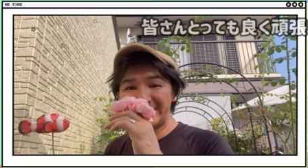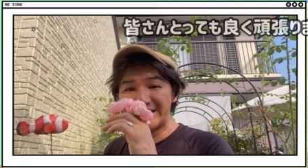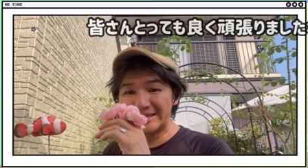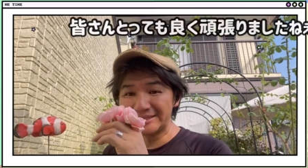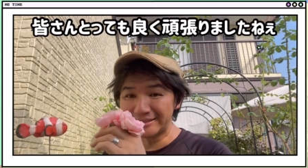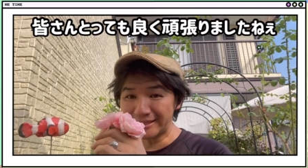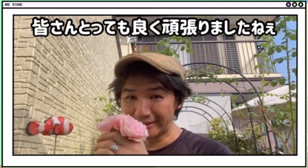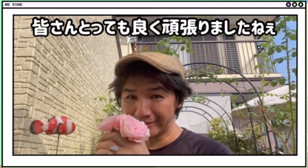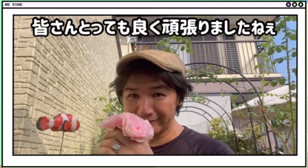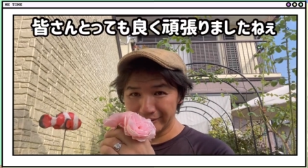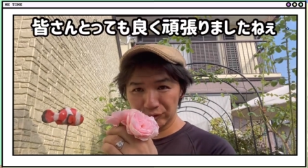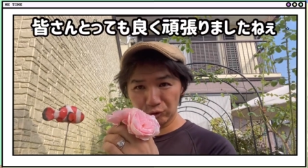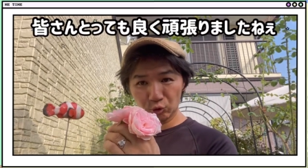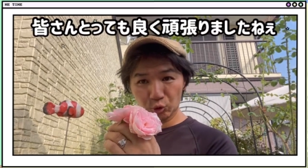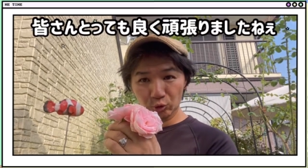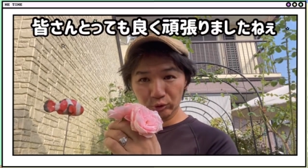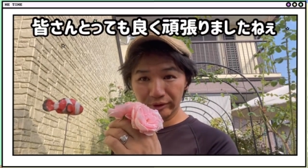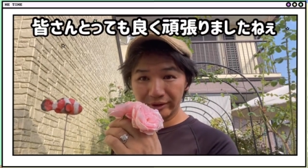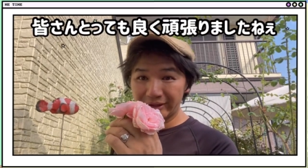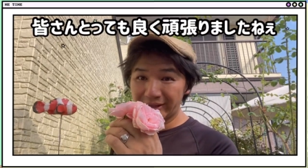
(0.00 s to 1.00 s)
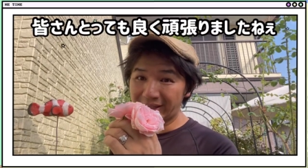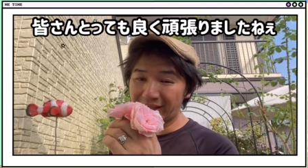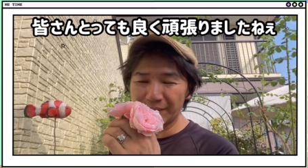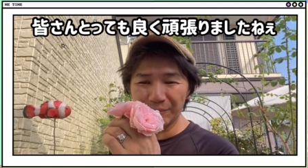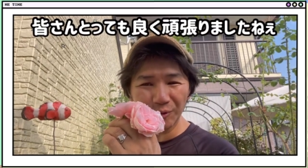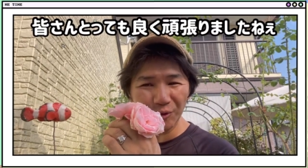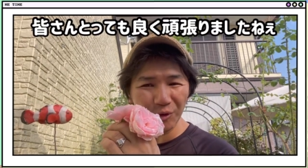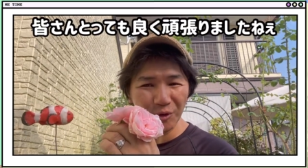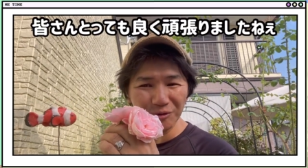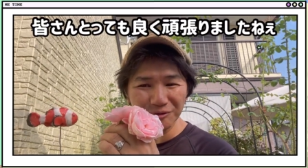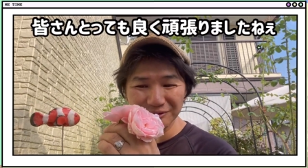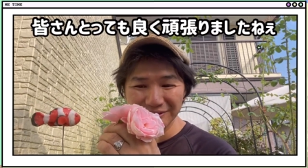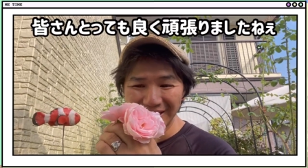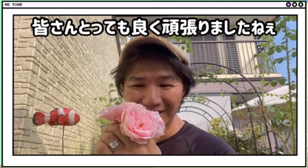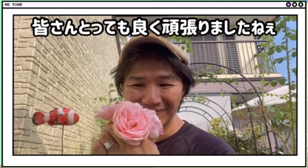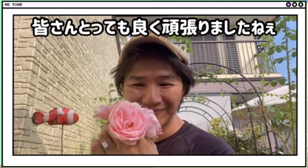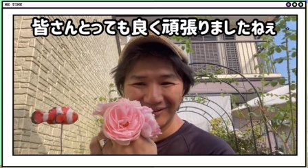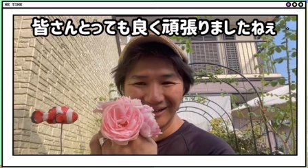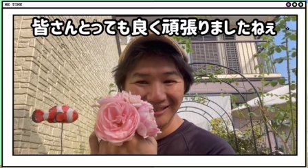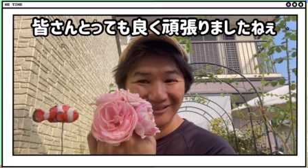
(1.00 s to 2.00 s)
さん、とってもよく
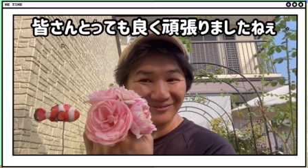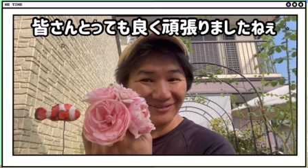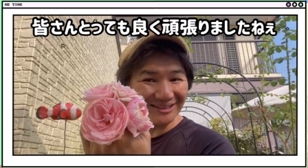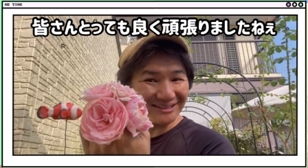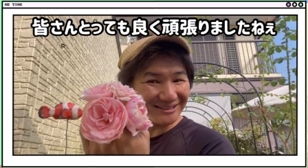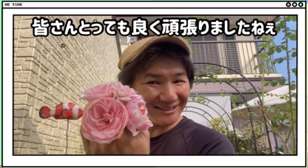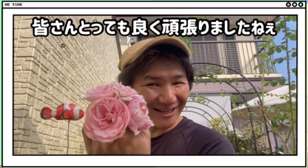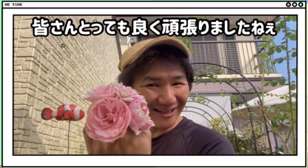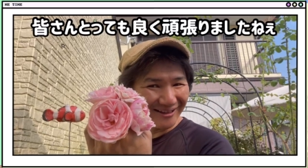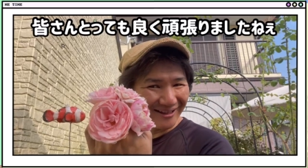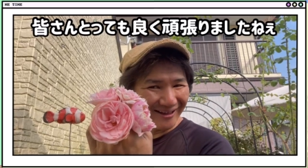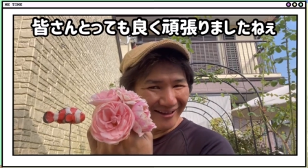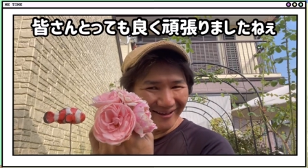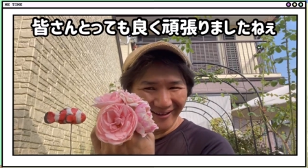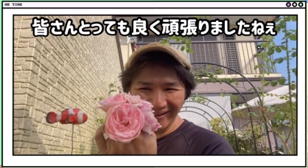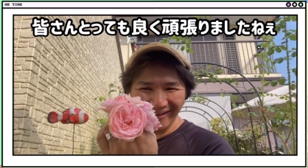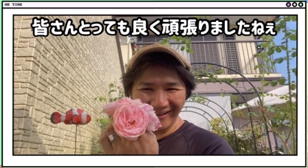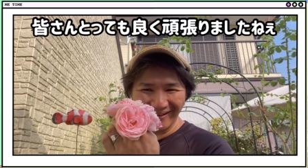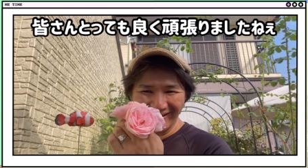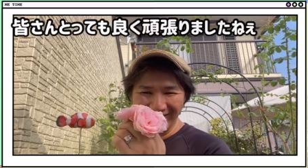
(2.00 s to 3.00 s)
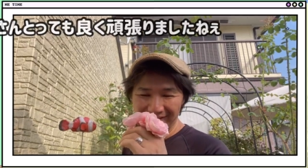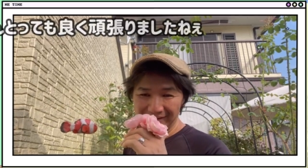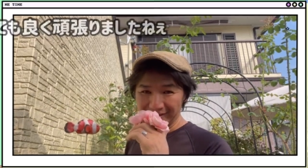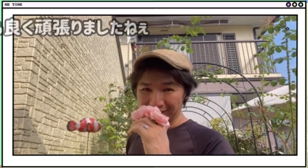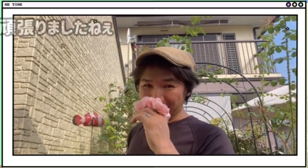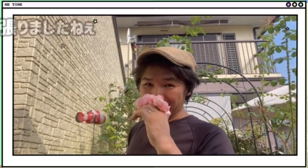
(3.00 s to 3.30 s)
頑張りましたね。